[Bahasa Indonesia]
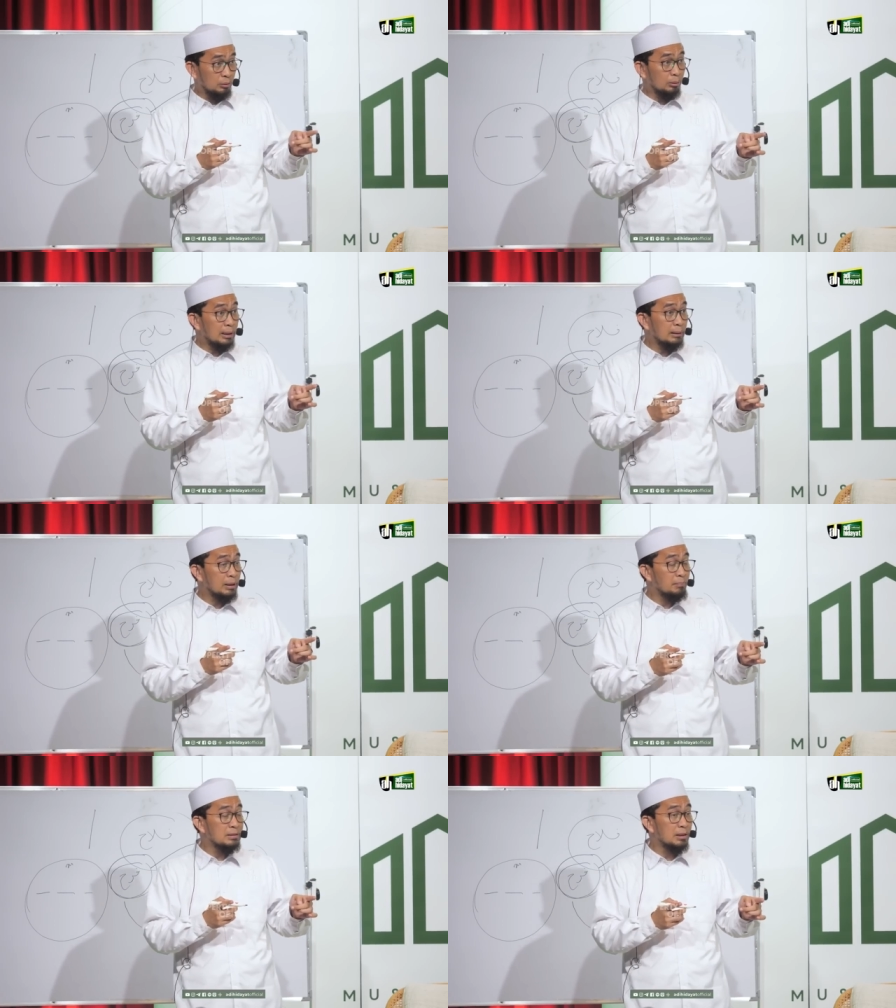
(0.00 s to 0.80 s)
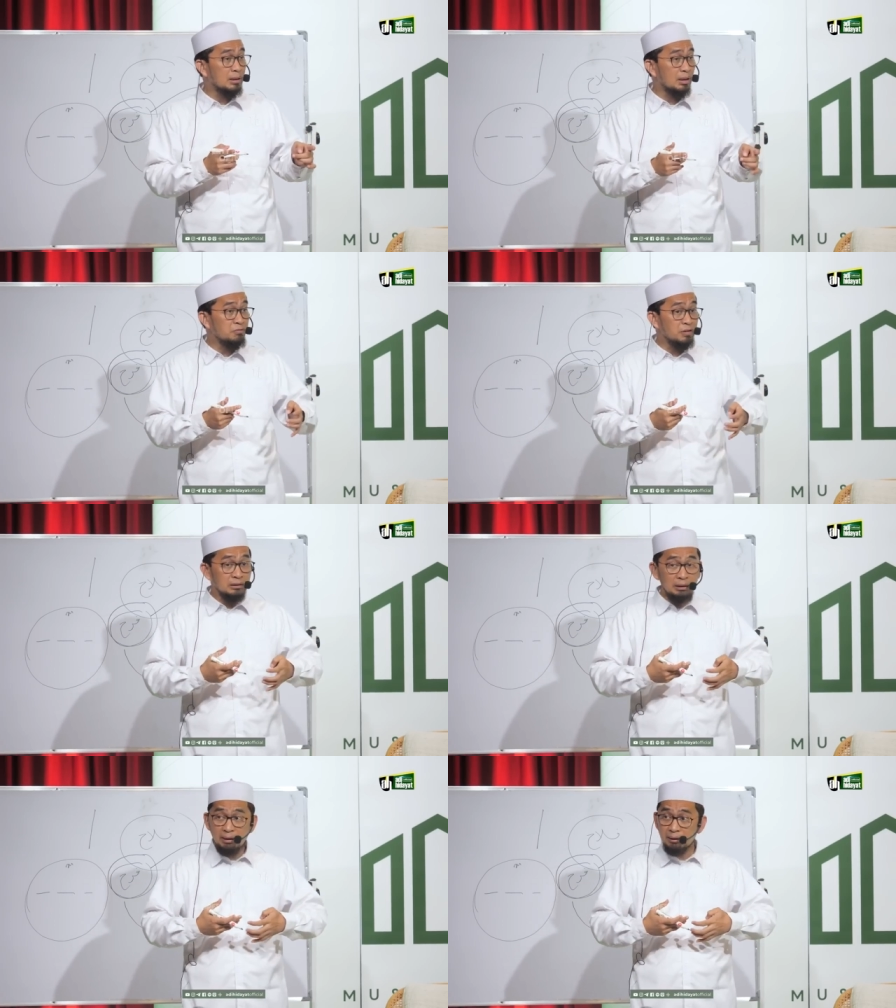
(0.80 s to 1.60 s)
Itulah yang menjadikan
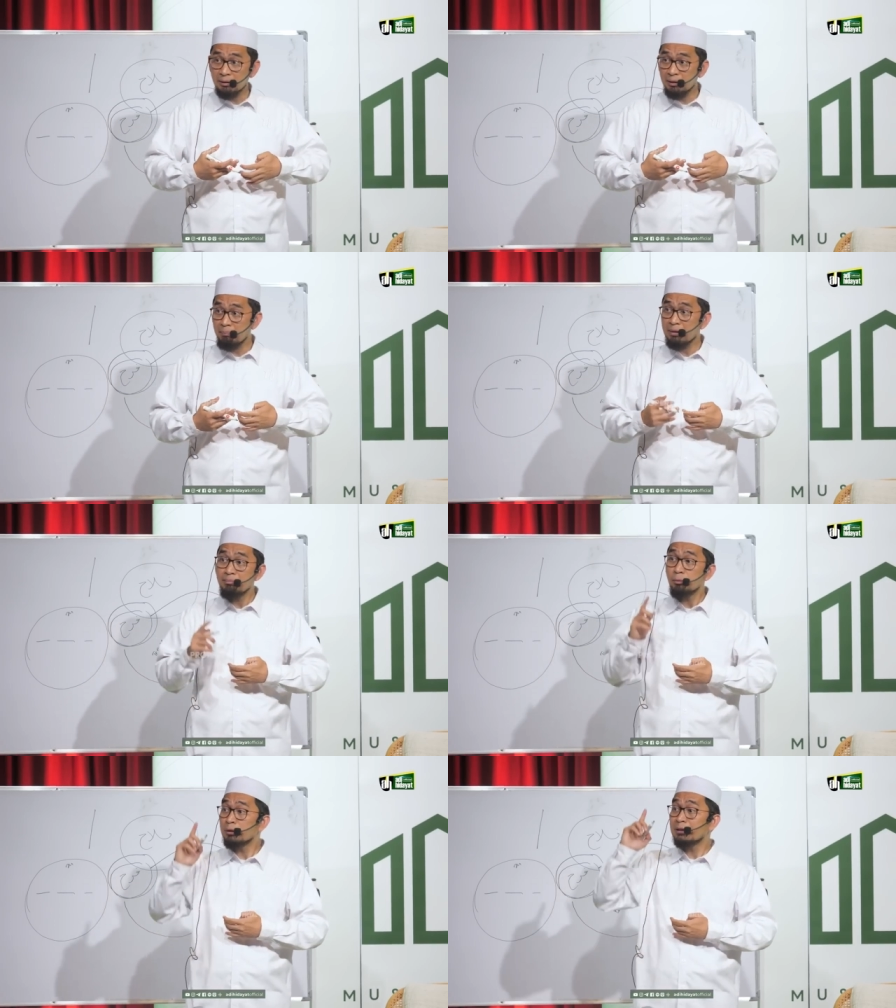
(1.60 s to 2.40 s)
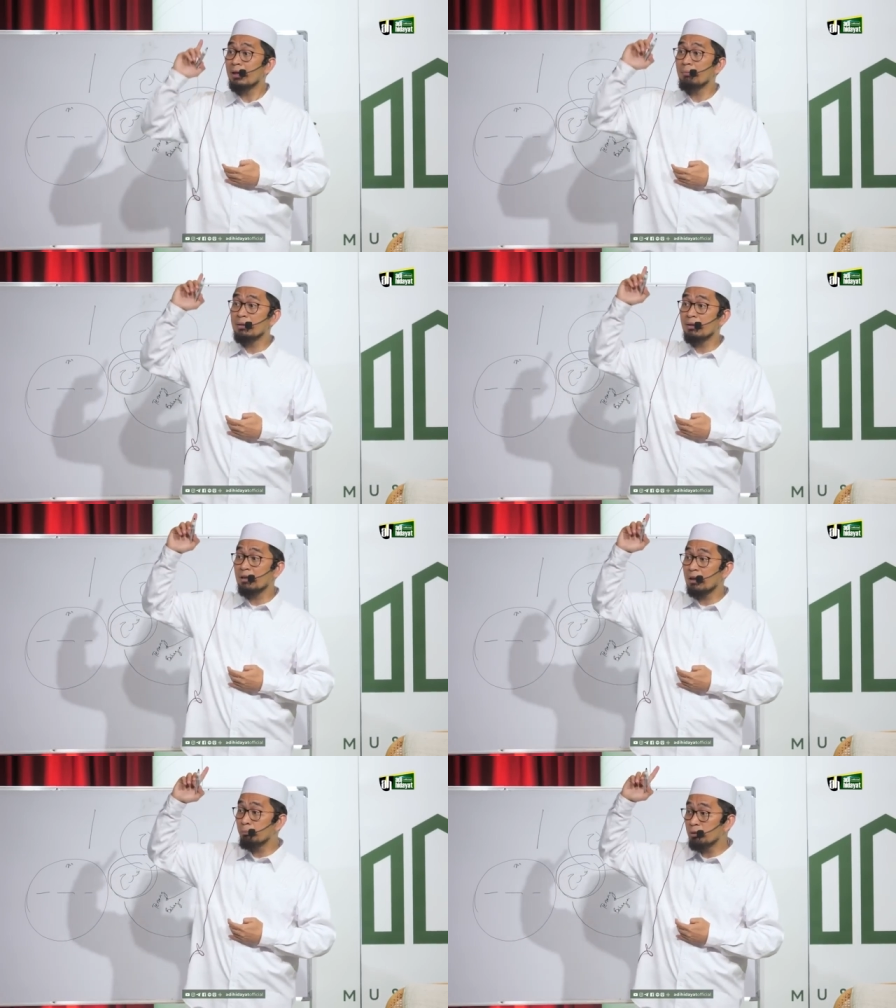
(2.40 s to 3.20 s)
fitrah kita menyebut namanya
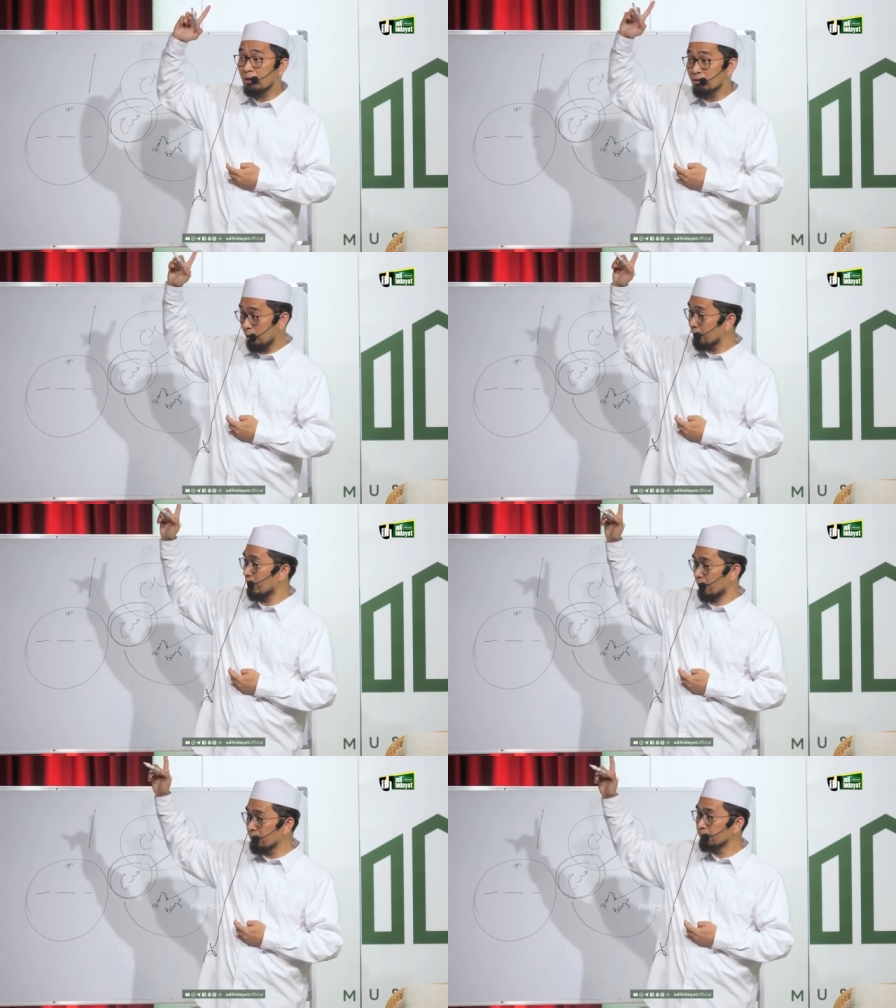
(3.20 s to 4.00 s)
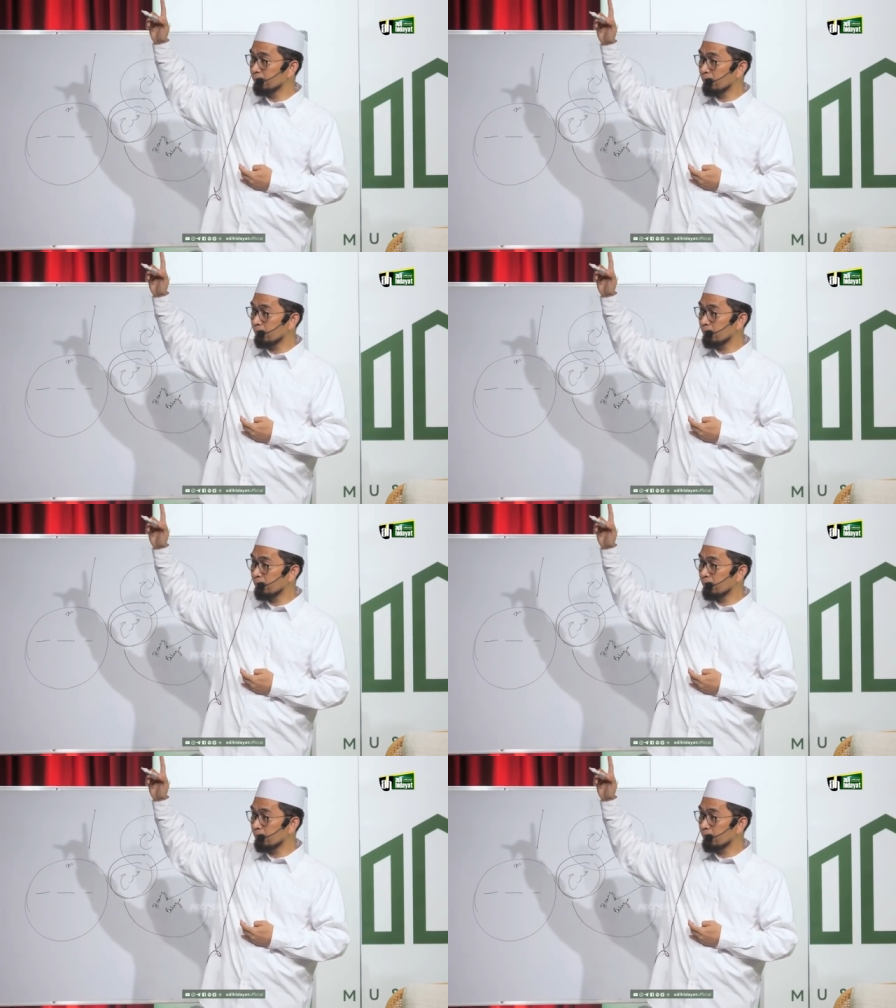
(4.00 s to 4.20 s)
saat punya kesulitan kan.